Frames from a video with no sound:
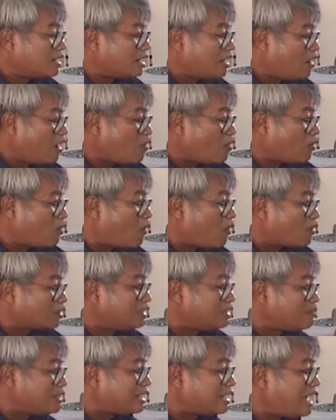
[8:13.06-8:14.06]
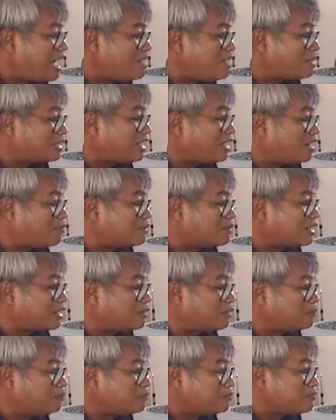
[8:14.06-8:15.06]
เราเอาของที่มันง่ายมาทำ
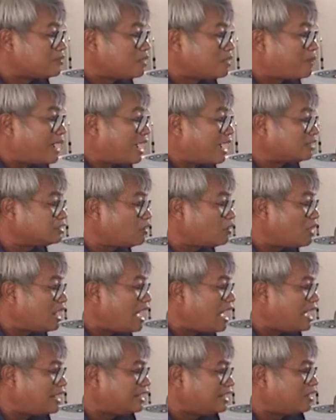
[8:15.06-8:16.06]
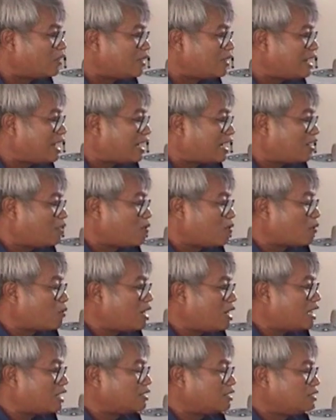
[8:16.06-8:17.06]
นะครับ แผงโซล่าเนี่ยโดยหลักเขาบอก
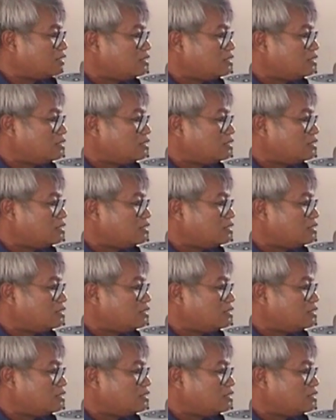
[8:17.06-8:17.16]
ว่า